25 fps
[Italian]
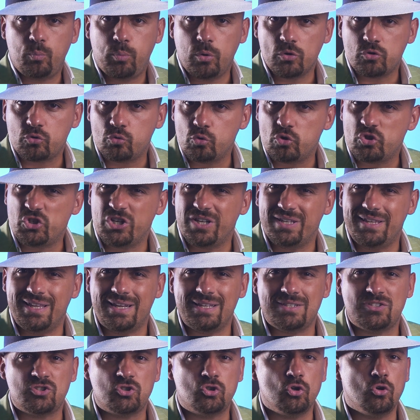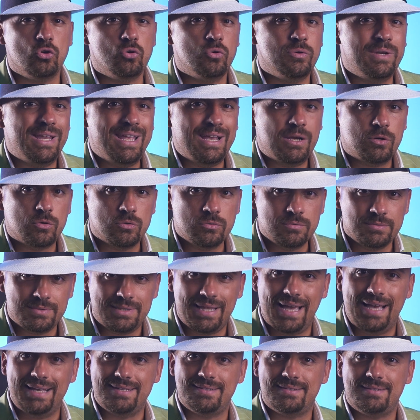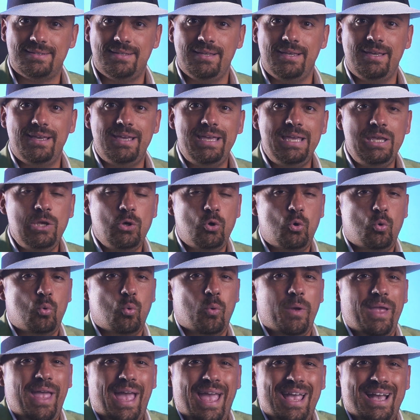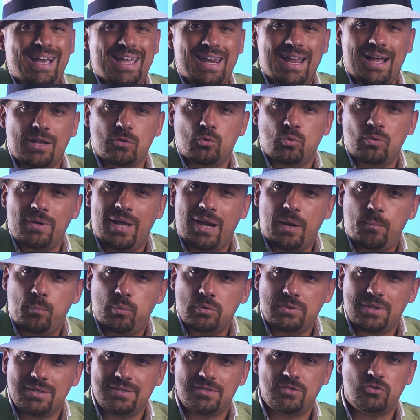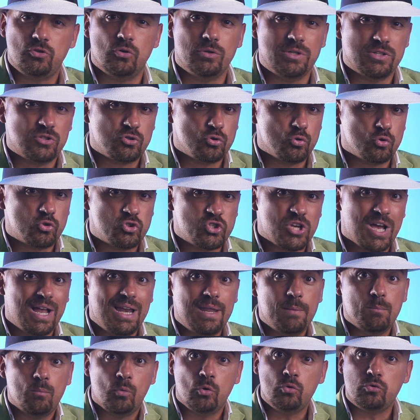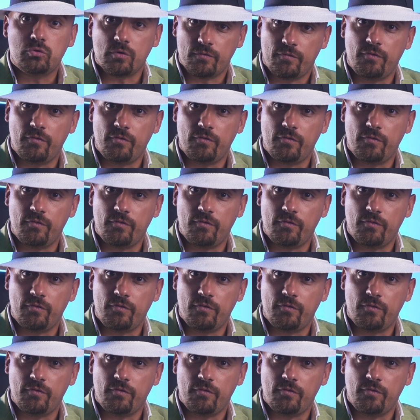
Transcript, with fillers: può succedere solo nei contesti in cui hai creato una reputazione sociale molto